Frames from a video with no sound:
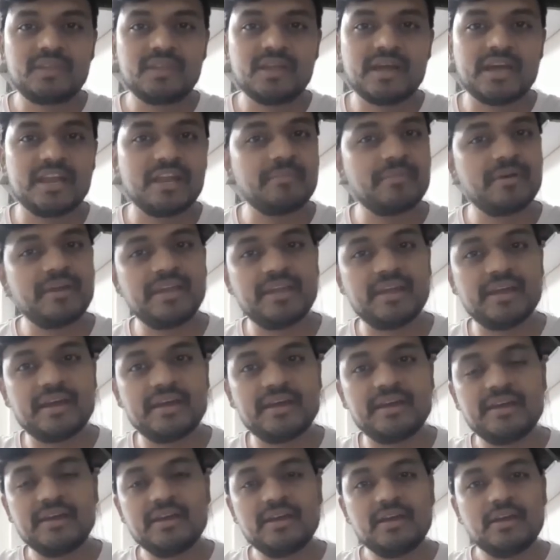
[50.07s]
అన్నమయ్య
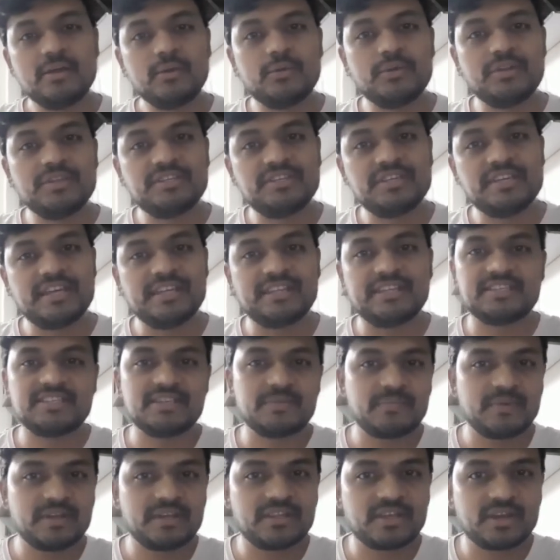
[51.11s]
గురించి ఎంత
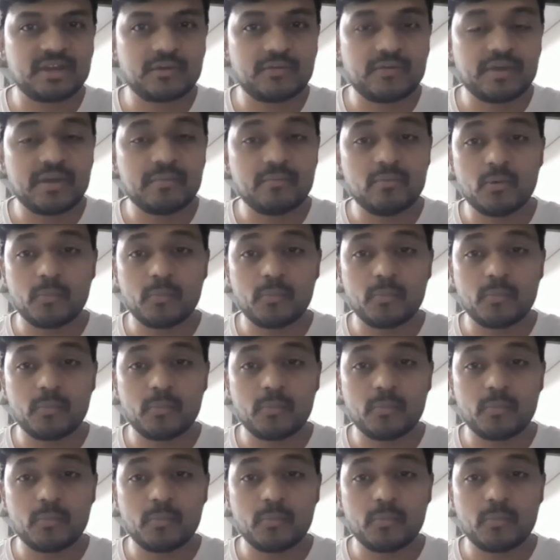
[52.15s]
చెప్పినా తక్కువే